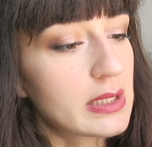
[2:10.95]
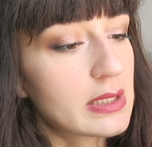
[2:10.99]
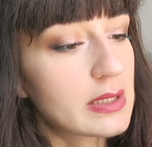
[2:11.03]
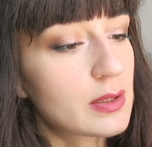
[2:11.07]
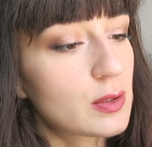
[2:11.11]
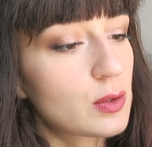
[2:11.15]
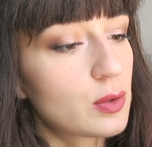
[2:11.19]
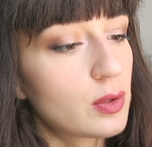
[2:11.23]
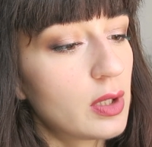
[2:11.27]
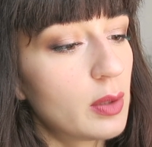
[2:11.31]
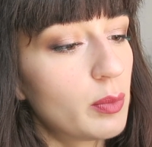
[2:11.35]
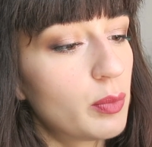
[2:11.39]

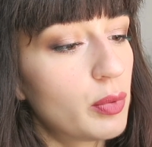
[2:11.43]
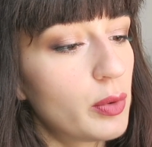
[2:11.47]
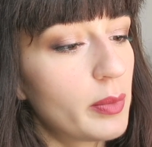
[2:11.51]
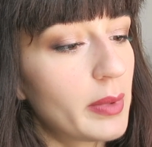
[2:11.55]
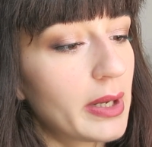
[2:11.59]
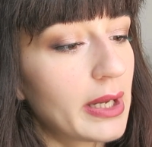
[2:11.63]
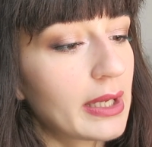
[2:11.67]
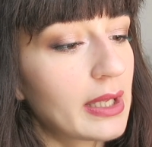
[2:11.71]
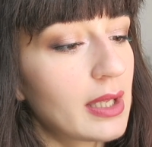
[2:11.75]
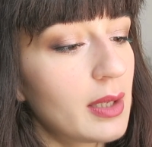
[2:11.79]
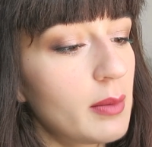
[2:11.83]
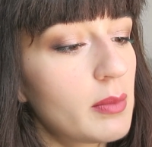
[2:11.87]
ce n'est
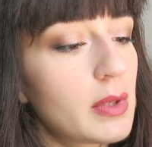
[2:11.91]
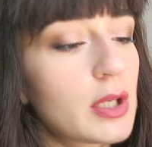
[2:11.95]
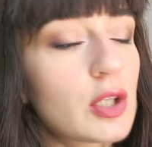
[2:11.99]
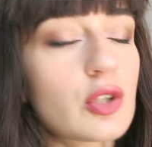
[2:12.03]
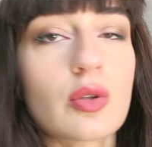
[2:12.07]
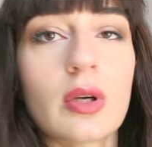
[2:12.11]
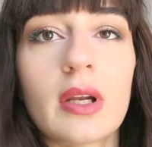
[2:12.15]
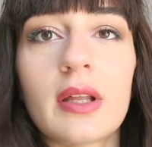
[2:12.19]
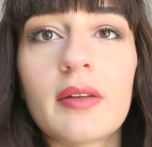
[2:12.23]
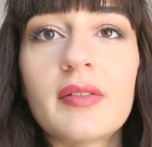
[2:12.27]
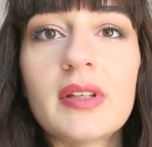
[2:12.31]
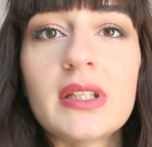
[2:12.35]
plus marqué
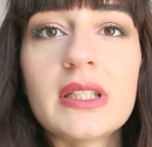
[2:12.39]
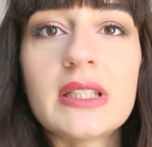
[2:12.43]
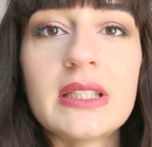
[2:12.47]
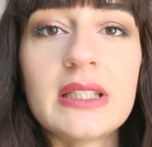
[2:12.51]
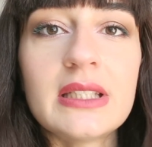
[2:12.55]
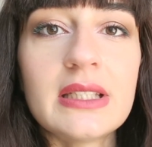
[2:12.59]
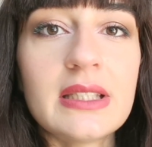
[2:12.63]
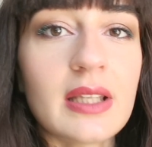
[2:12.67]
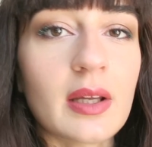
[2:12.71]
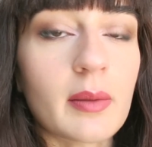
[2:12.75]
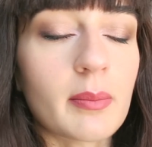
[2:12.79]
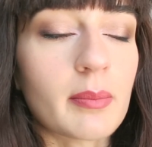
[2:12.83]
mais je l'avais
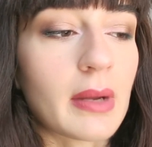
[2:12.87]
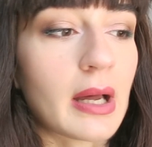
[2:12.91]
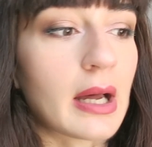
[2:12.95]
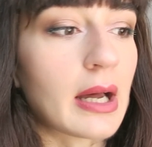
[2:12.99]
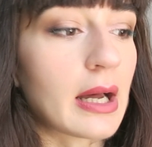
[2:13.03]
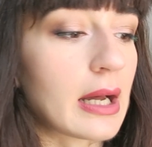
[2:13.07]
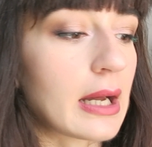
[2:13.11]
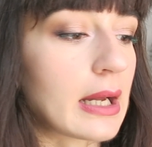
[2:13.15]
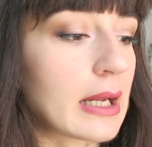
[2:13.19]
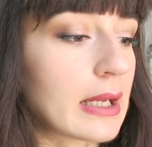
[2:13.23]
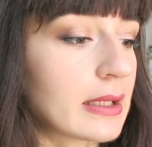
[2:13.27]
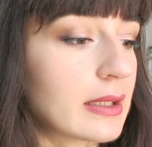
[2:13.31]
dit dans,
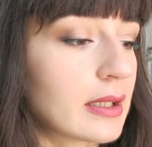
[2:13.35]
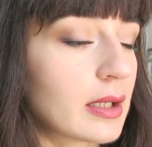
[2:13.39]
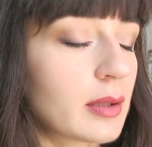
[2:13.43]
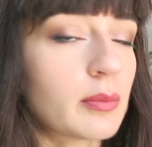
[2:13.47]
ma,